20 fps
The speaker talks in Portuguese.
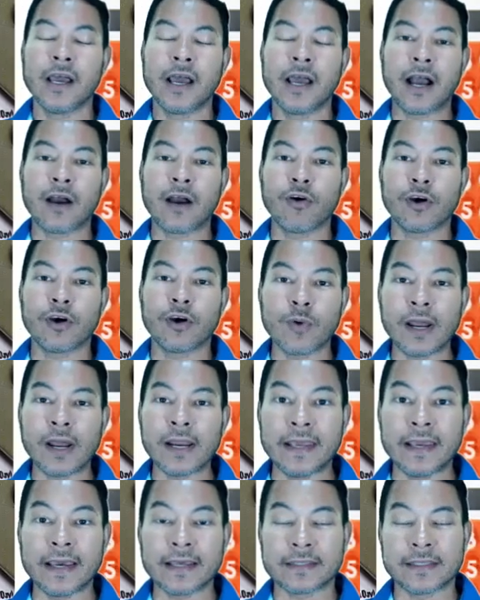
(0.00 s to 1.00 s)
Agora, um
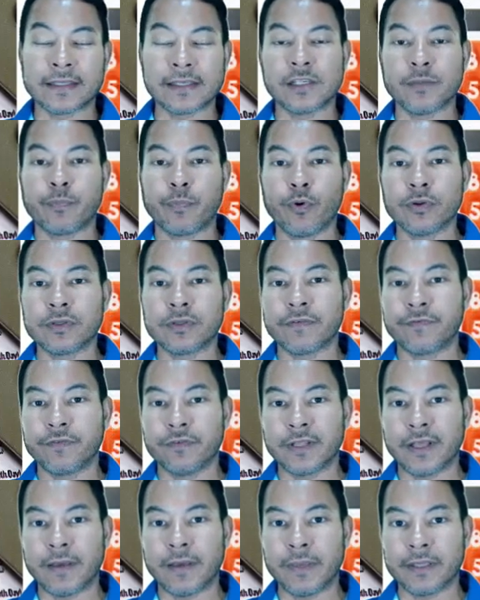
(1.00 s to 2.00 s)
alerta: esse ponto é
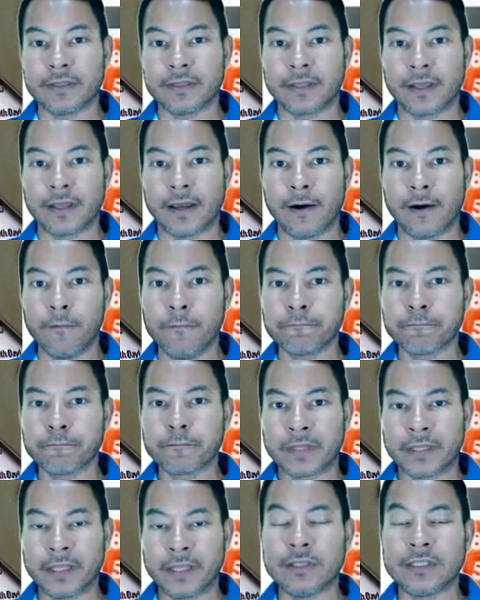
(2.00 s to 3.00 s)
fundamental
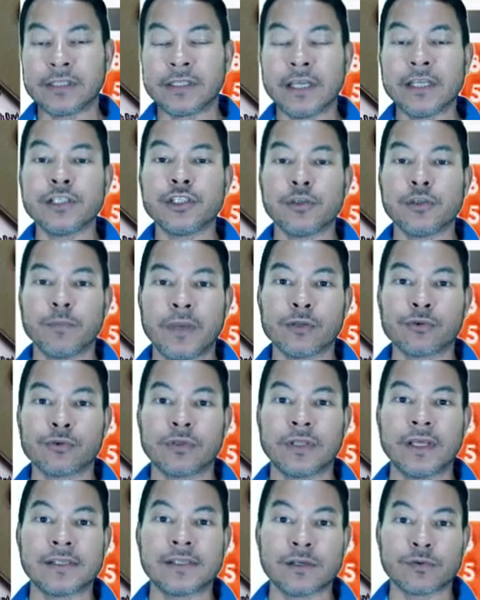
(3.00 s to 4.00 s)
né, o entendimento
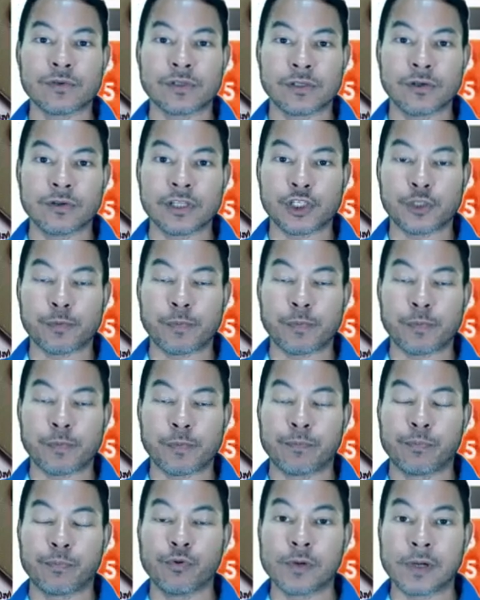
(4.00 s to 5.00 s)
da execução da
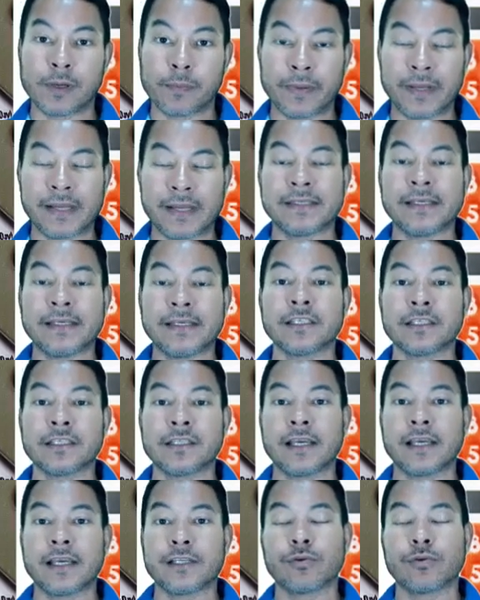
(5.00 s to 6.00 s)
despesa pública pelas
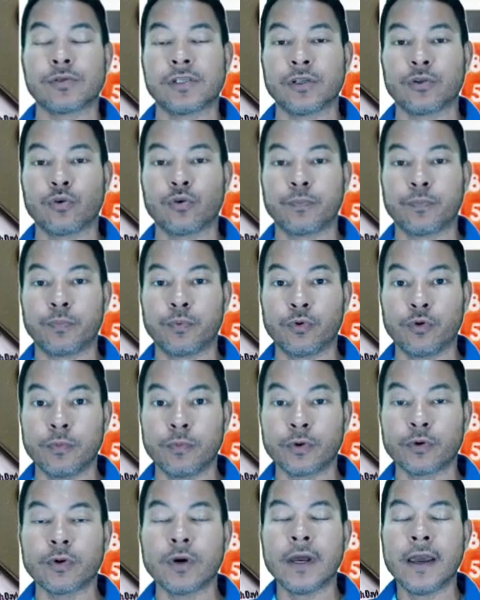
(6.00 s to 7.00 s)
entidades do setor
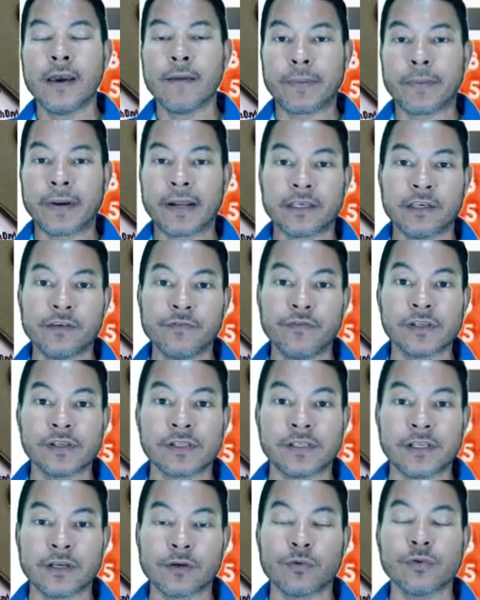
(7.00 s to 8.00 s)
público, para que
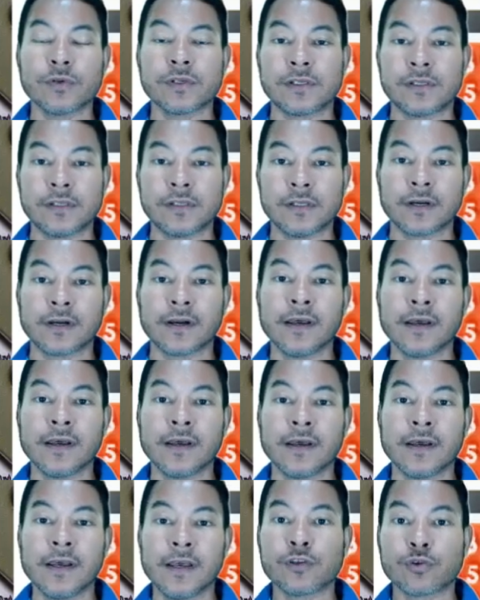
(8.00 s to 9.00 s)
você consiga
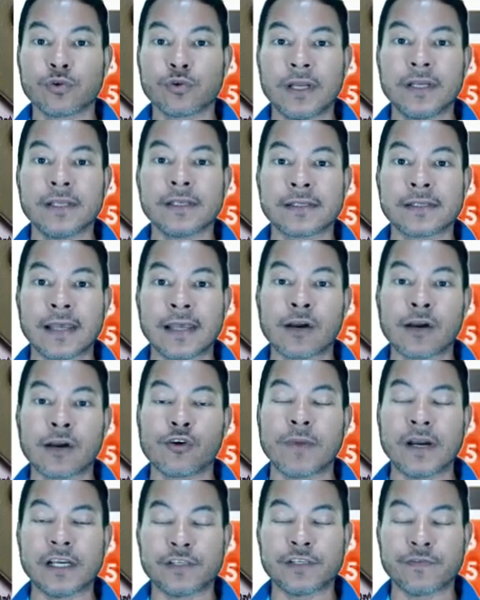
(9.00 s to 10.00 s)
visualizar com
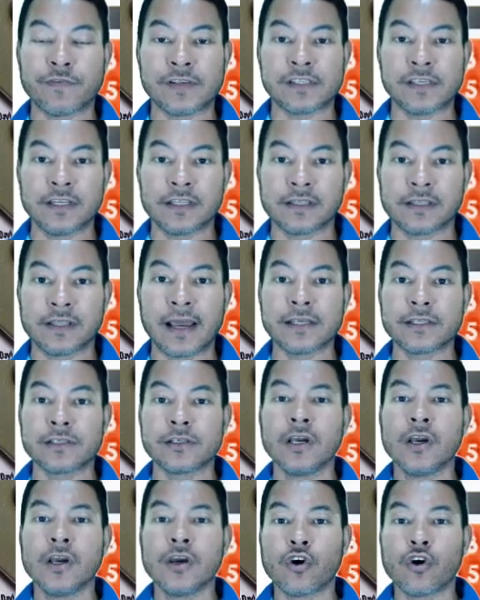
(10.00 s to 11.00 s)
mais
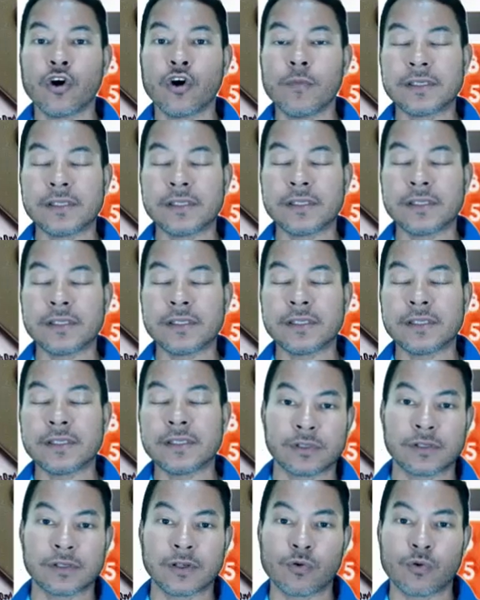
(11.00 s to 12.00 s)
facilidade como esses
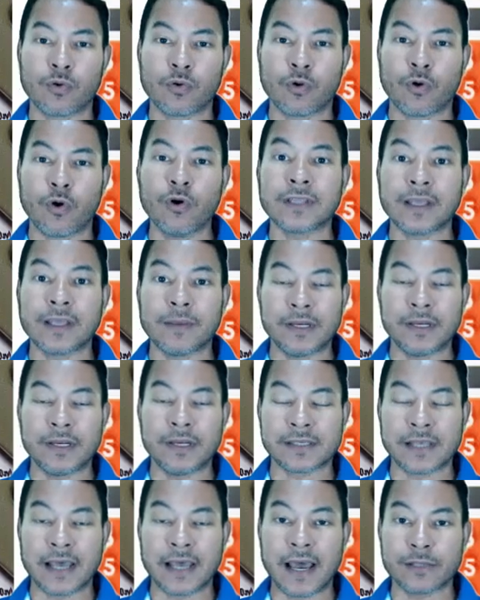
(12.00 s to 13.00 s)
atos são
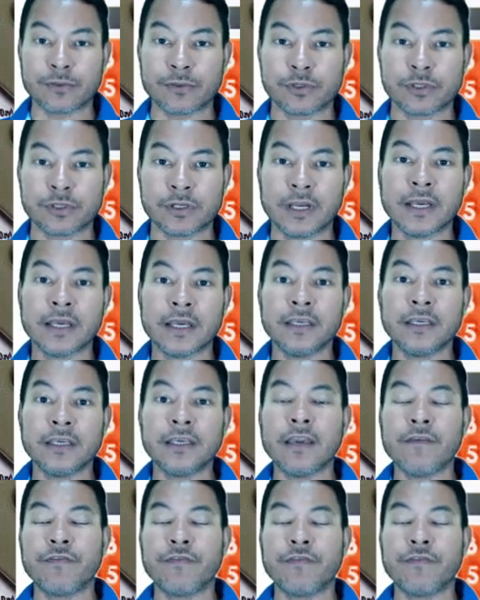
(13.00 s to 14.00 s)
contabilizados
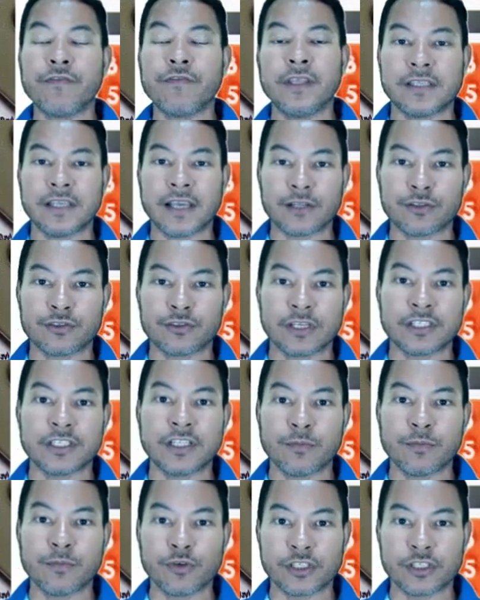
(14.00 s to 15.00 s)
e evidenciados nas
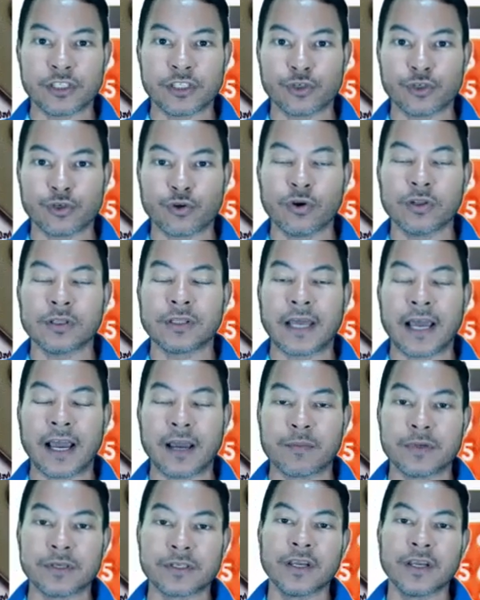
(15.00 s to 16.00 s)
demonstrações
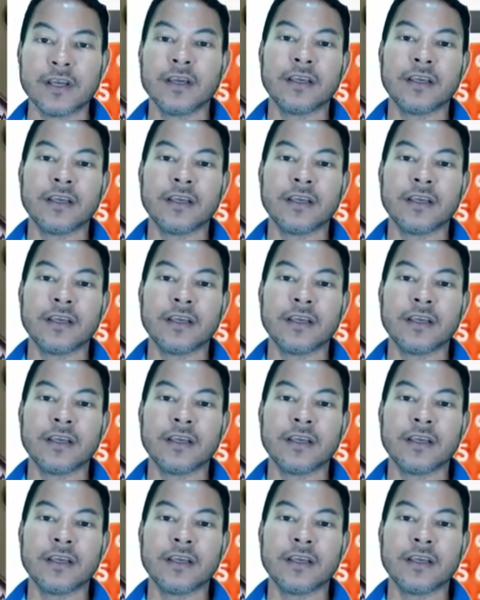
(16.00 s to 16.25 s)
contábeis.